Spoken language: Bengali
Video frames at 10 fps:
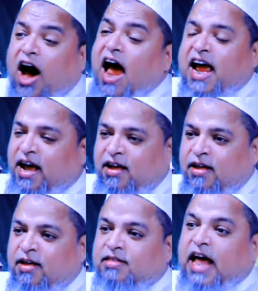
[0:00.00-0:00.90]
হয়
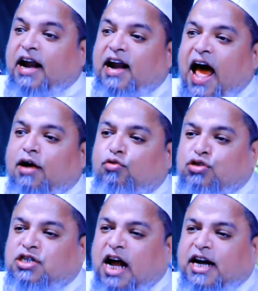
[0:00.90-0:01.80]
তার রাগ
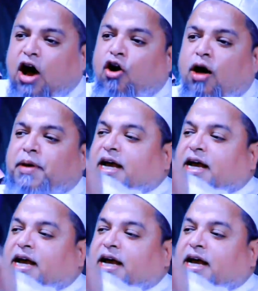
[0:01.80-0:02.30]
গুসাটাও হবে